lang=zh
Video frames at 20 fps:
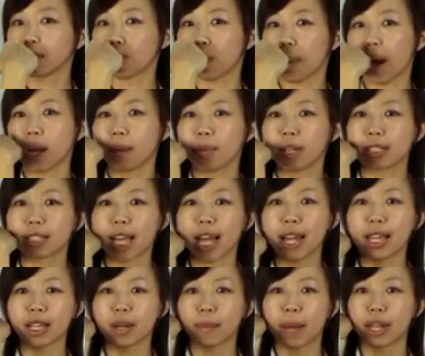嘴巴里面
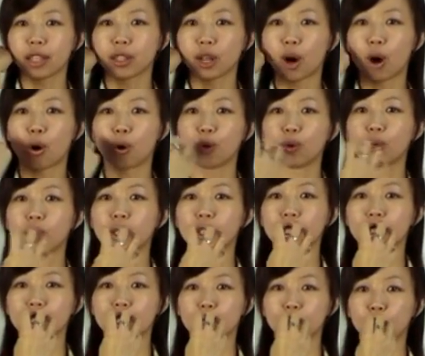塞了一个馒头，
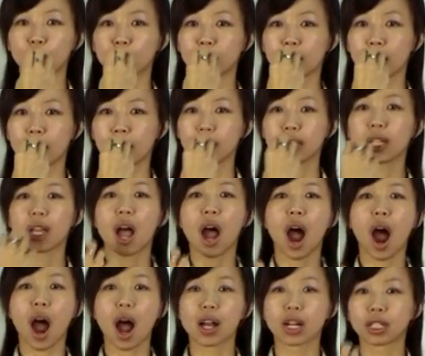中间
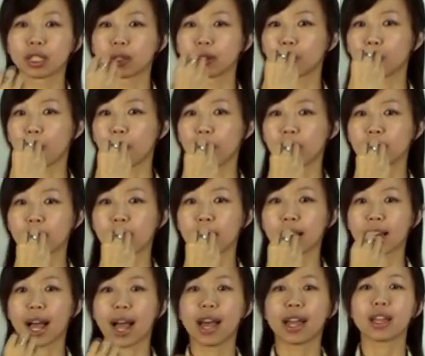微微
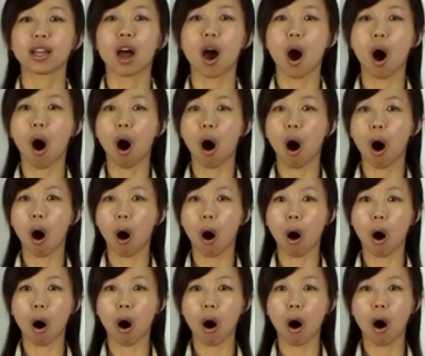张开，
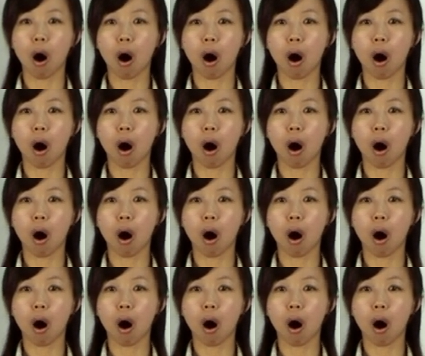哦，